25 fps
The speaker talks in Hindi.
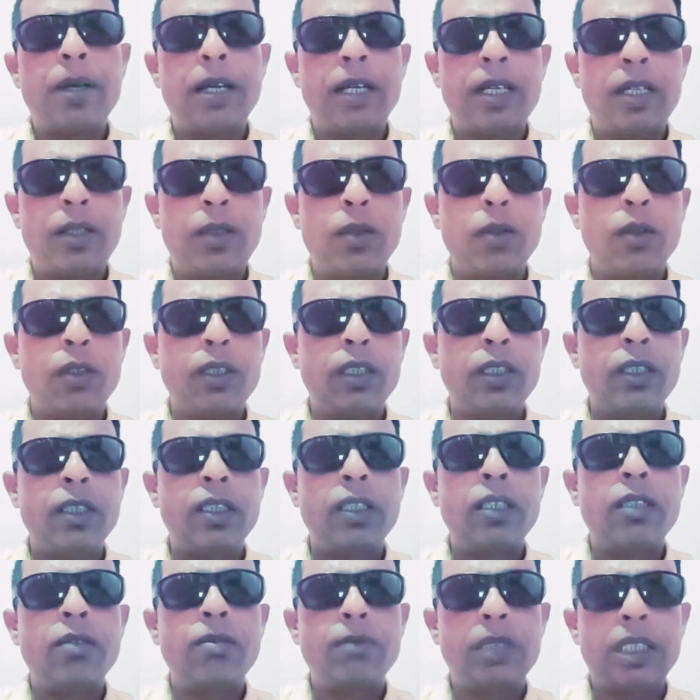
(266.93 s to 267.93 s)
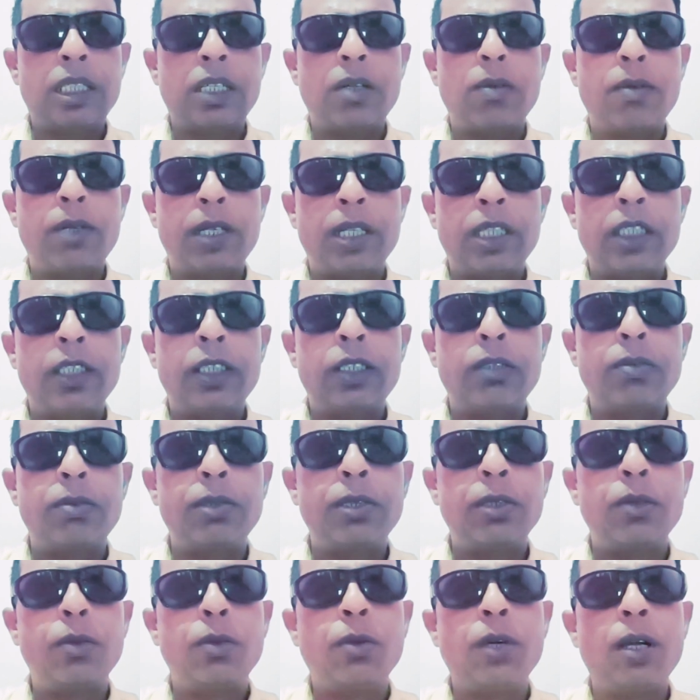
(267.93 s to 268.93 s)
पाए दो तीन दिन मतलब रेस्ट
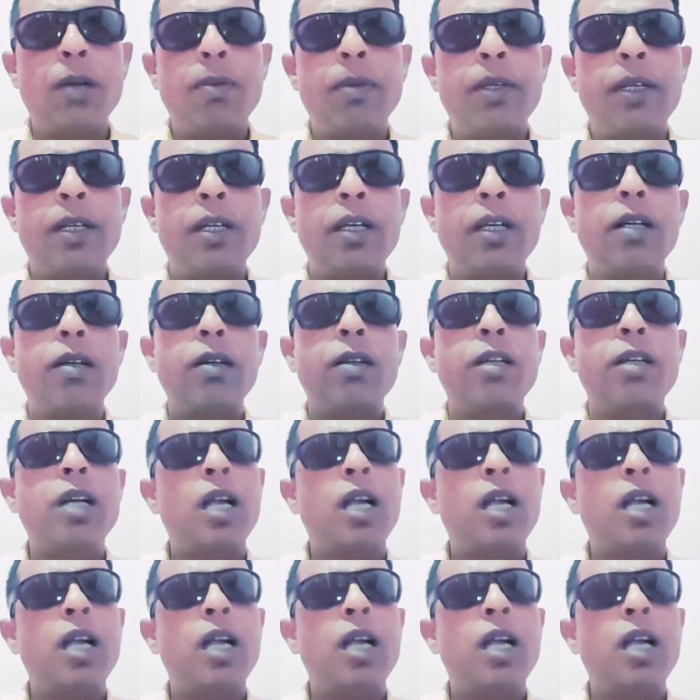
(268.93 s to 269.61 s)
भी हुआ मेरा